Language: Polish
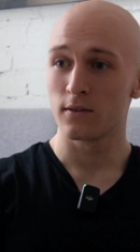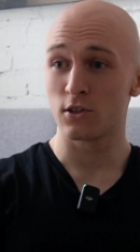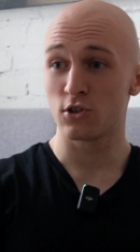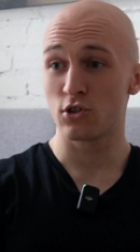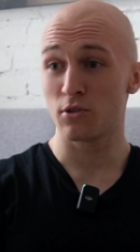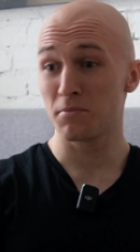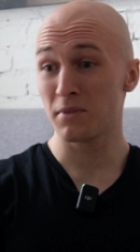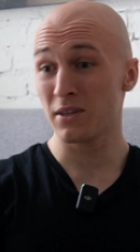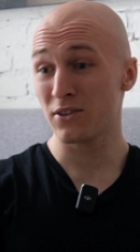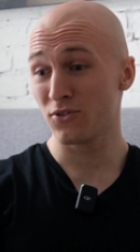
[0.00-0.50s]
W
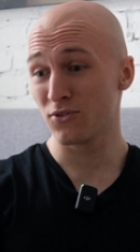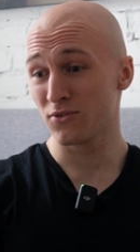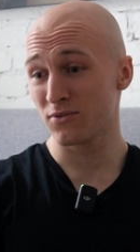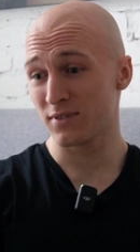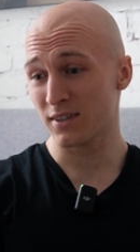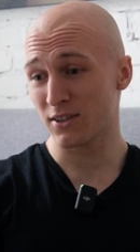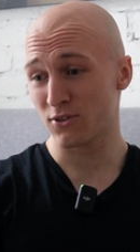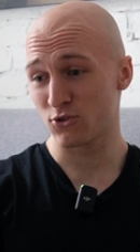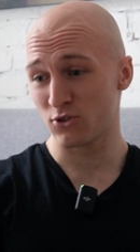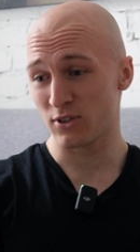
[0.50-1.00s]
sensie mnie
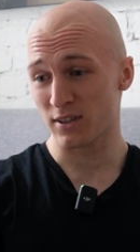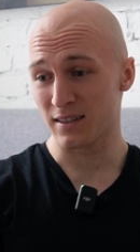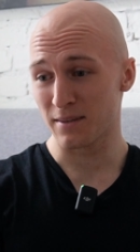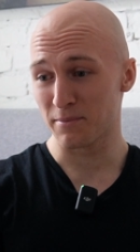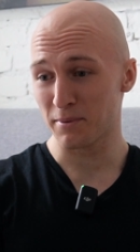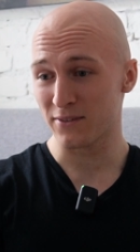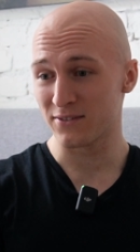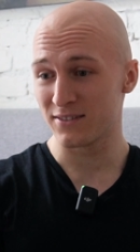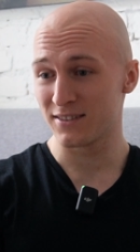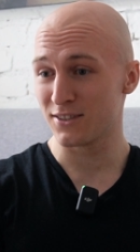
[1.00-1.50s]
to jakoś tak
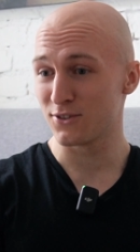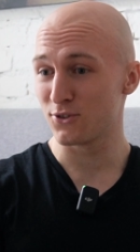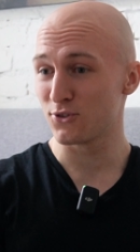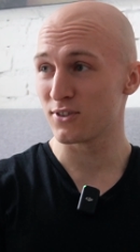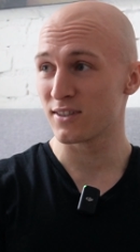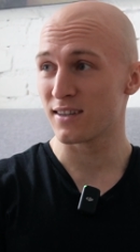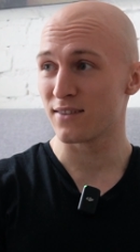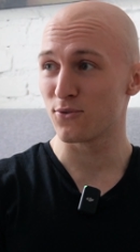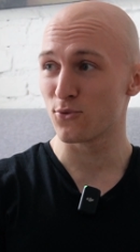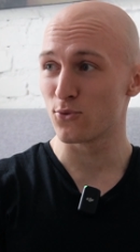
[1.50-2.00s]
naprawdę nie
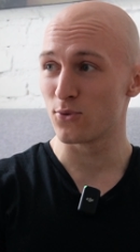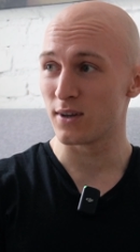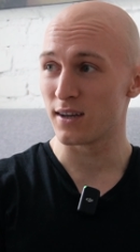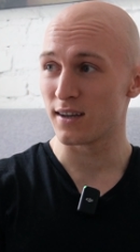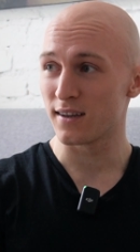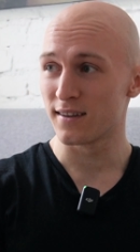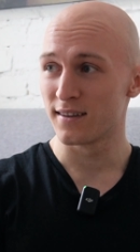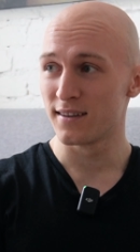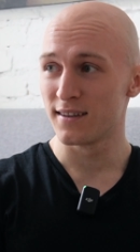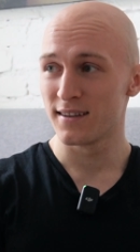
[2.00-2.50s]
dotyka w
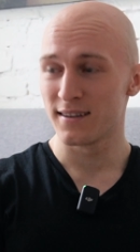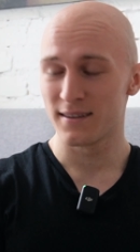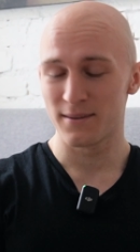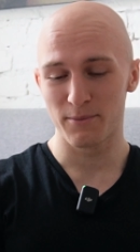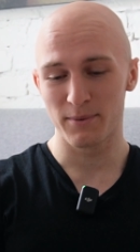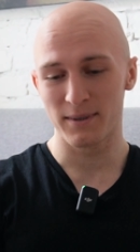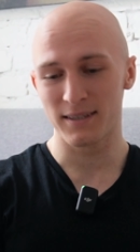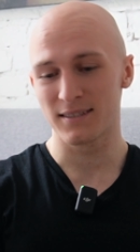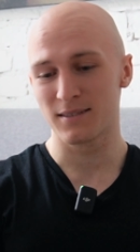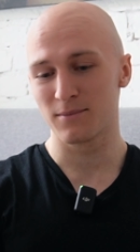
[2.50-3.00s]
ogóle,
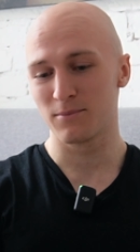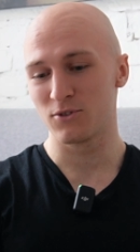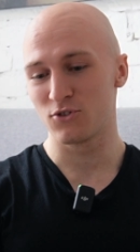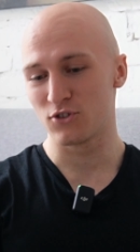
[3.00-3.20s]
bo ja sobie